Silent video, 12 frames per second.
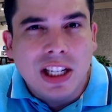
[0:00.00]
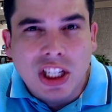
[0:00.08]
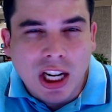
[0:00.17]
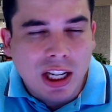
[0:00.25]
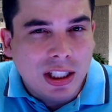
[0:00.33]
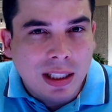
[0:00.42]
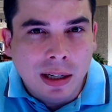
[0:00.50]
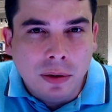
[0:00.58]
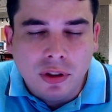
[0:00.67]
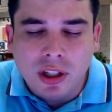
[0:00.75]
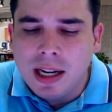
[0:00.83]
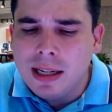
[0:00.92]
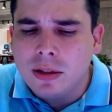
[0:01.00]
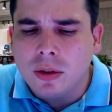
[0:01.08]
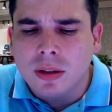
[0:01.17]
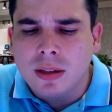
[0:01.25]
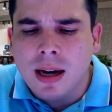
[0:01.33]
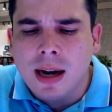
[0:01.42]
gestão de redes
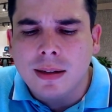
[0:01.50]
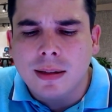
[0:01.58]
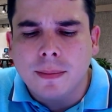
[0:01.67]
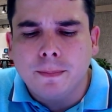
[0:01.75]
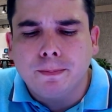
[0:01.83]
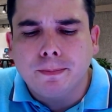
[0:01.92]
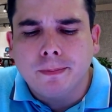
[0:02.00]
sociais,